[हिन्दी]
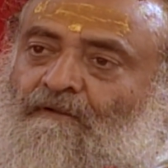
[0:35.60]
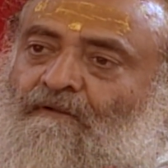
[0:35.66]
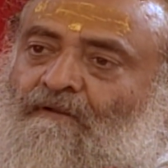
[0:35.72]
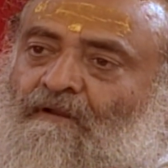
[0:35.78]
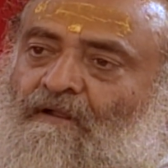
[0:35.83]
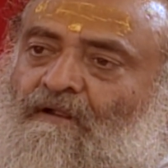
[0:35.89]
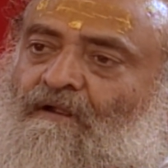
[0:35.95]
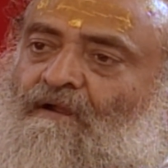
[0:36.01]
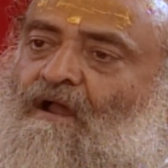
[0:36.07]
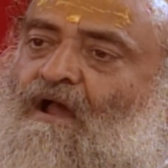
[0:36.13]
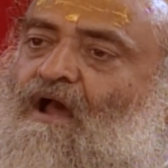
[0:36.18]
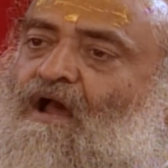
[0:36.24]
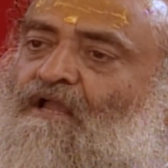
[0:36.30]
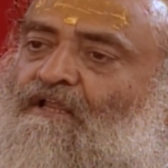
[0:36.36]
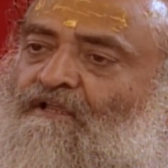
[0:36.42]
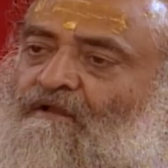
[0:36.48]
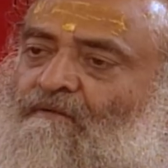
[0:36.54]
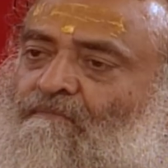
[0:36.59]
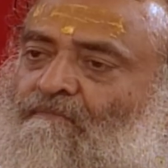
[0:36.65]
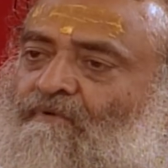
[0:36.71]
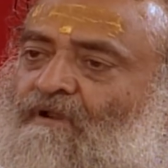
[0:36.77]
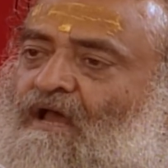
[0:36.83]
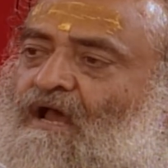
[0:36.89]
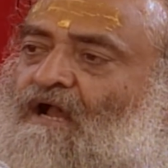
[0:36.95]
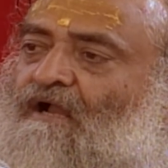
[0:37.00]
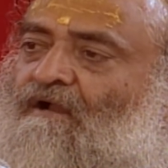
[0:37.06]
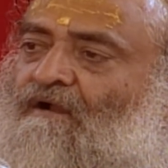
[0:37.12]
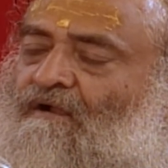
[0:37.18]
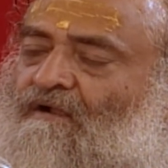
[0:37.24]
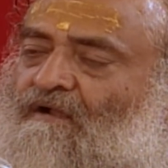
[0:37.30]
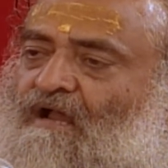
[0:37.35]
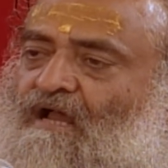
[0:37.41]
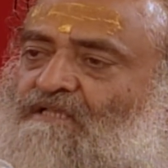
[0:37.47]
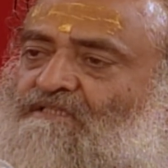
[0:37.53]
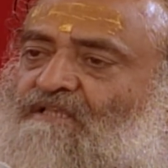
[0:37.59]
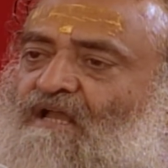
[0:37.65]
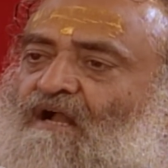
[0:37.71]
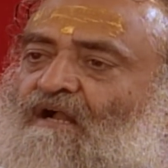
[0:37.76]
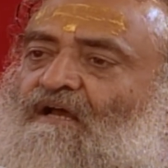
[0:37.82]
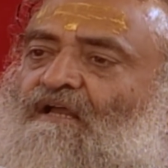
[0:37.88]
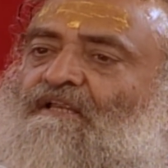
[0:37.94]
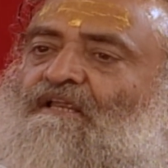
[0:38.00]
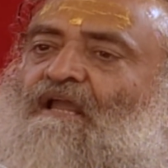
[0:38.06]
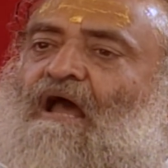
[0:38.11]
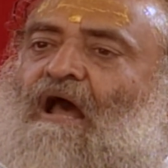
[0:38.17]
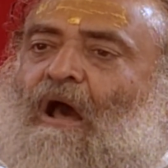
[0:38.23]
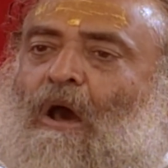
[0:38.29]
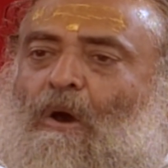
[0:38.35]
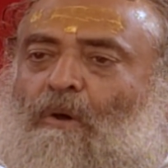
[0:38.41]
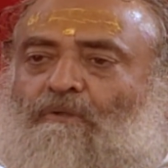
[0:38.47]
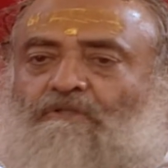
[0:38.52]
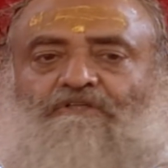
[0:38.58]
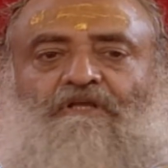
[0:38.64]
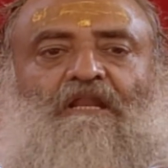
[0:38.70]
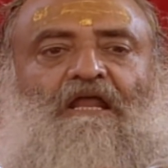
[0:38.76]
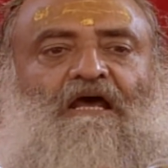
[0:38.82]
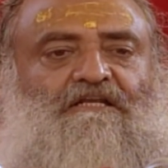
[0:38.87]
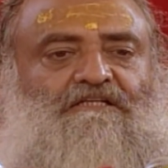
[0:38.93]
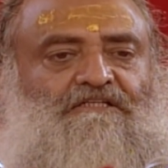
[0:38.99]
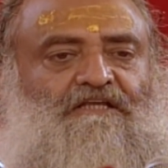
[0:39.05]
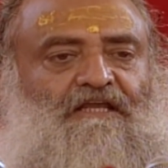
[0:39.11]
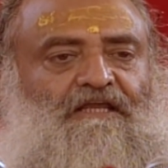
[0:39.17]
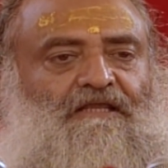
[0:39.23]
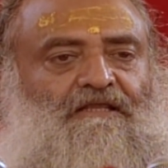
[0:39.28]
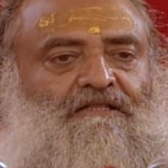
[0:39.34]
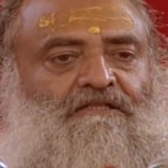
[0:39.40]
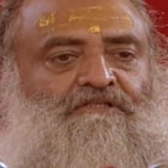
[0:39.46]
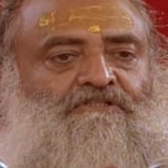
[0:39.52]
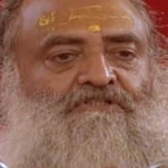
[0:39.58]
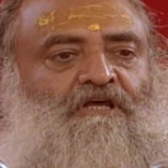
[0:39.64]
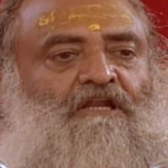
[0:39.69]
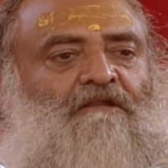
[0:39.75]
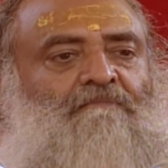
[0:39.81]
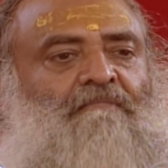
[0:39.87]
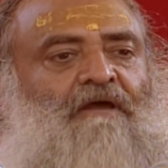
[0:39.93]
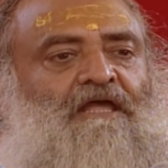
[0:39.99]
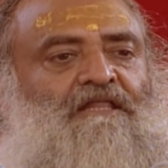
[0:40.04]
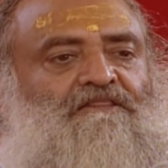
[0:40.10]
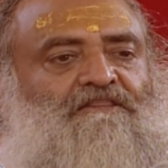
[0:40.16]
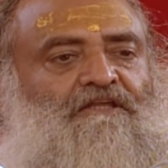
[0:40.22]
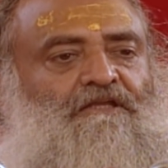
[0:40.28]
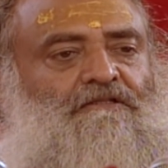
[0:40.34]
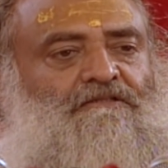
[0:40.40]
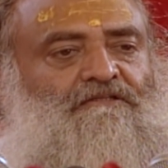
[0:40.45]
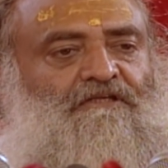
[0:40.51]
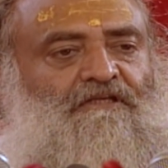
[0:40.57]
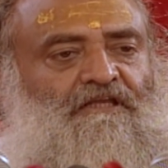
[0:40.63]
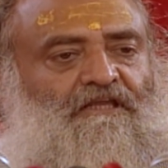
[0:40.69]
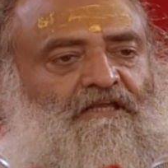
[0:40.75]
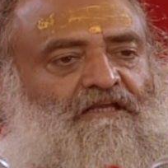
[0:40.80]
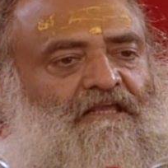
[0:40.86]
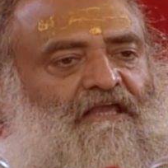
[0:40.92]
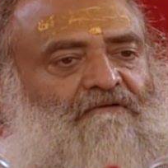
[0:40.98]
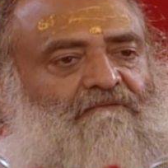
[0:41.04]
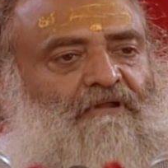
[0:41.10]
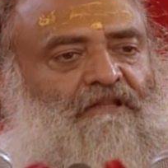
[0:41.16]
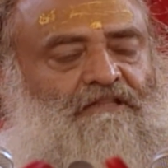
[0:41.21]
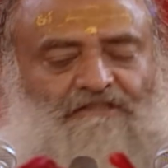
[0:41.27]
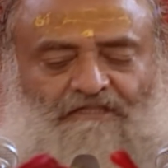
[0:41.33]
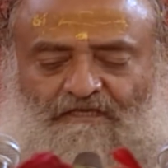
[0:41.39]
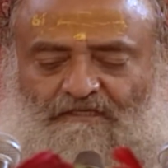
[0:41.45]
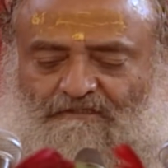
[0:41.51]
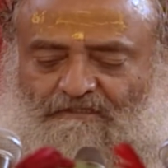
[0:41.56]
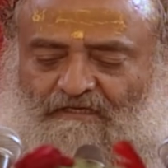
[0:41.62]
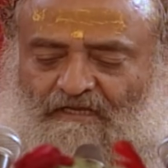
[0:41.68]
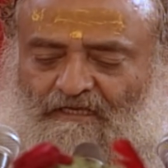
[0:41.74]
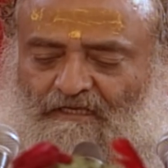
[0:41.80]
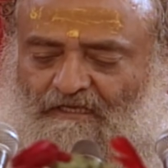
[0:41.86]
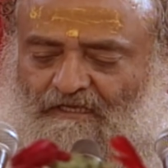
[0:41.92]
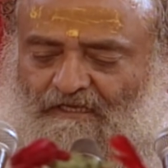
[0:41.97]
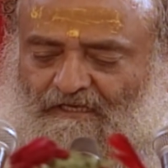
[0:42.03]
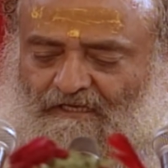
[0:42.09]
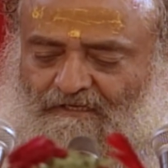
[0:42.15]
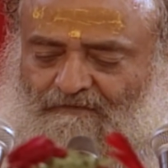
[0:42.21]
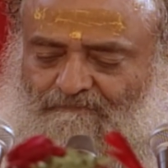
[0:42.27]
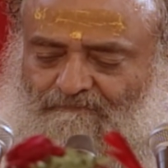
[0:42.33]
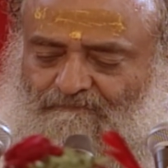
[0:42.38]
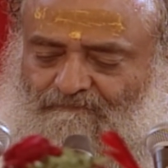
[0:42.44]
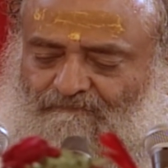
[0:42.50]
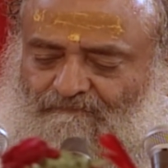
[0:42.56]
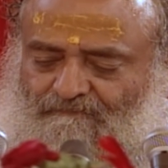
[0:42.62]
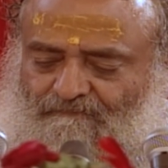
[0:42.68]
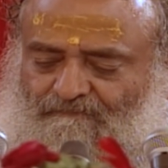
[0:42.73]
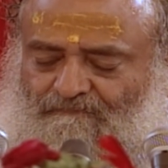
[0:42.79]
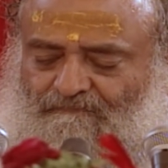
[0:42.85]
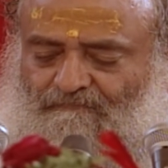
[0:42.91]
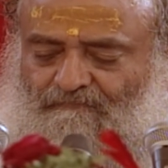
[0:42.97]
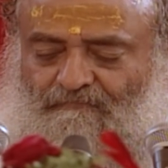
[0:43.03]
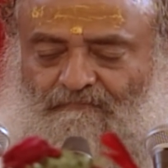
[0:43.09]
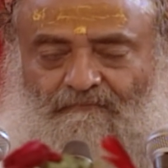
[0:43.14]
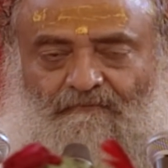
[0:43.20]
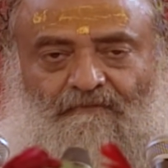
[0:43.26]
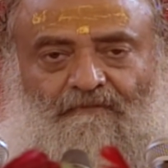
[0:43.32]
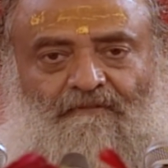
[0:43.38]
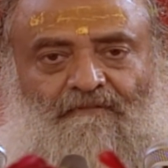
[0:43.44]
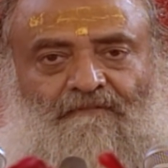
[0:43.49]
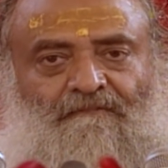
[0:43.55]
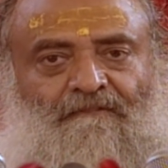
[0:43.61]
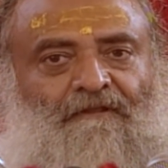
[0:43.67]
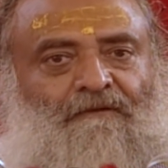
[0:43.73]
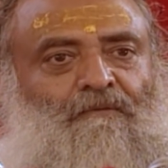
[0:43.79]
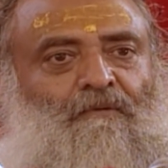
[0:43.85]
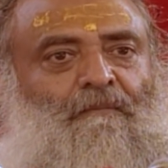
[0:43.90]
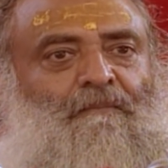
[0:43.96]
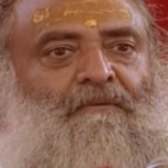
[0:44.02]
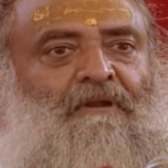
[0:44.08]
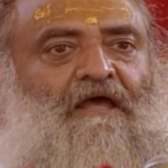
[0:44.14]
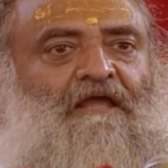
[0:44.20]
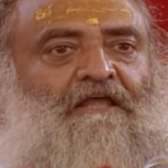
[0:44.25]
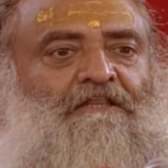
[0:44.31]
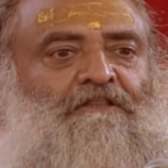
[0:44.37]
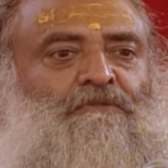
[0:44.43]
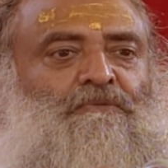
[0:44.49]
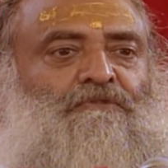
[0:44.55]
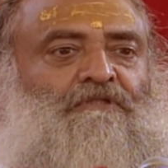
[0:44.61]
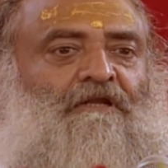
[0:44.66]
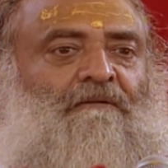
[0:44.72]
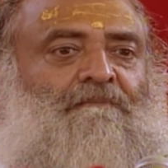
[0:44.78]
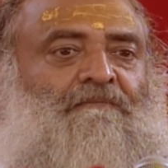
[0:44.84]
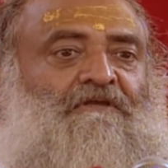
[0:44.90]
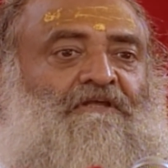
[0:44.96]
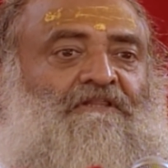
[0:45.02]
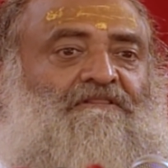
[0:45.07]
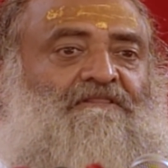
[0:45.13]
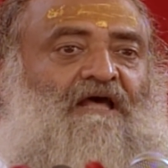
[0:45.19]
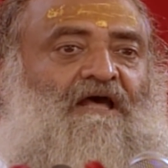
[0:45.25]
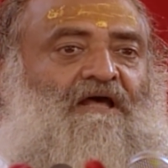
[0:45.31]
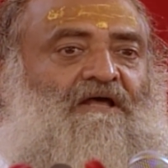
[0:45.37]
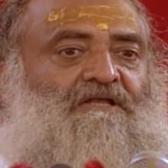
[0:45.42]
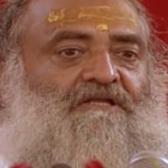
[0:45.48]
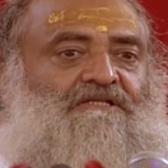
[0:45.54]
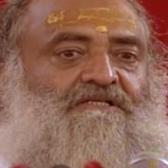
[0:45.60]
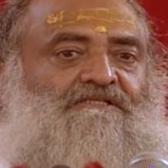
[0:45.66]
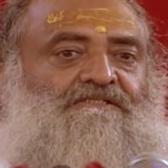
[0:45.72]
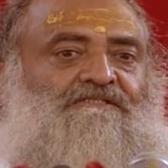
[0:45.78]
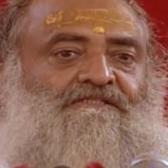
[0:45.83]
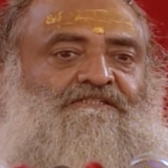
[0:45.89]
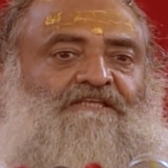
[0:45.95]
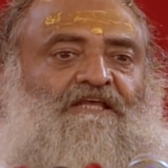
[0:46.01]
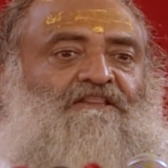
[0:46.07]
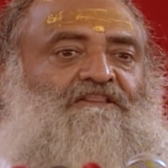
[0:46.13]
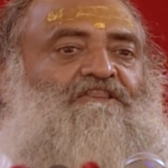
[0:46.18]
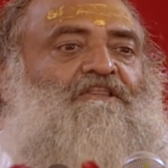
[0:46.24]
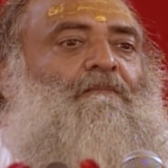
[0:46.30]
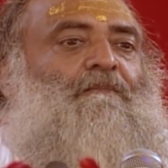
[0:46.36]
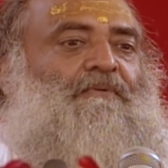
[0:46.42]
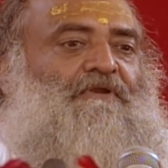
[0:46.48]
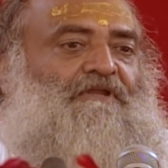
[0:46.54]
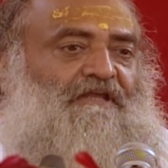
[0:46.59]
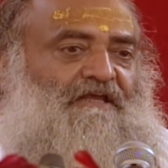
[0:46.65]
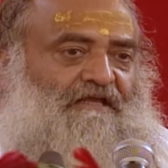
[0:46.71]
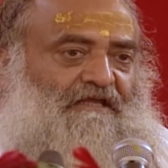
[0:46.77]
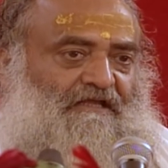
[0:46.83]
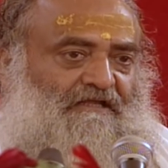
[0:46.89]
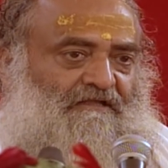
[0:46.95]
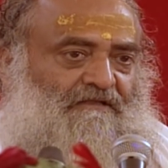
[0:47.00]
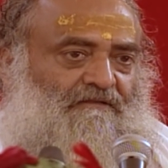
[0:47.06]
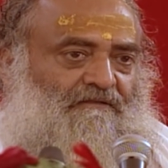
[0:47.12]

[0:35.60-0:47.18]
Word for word: गंगा यमुना गंगा सागर या और जलाशय जलमय तीर्थ ही केवल तीर्थ नहीं है देखो अपना हिंदू धर्म कितना सत्य प्रिय है